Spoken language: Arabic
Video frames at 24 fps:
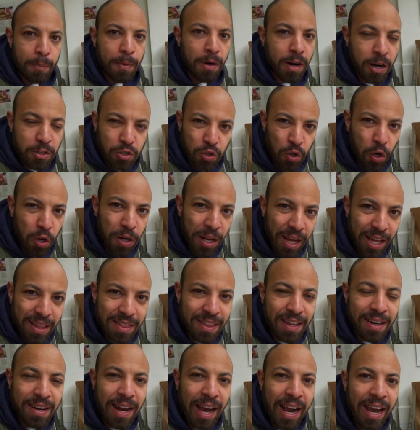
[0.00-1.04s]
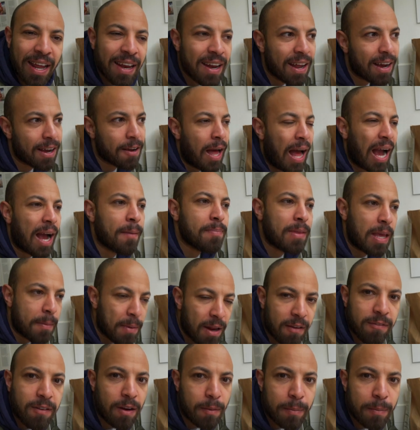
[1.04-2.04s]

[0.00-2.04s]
برجر سخن جدا اكنك حاجه بتعملها في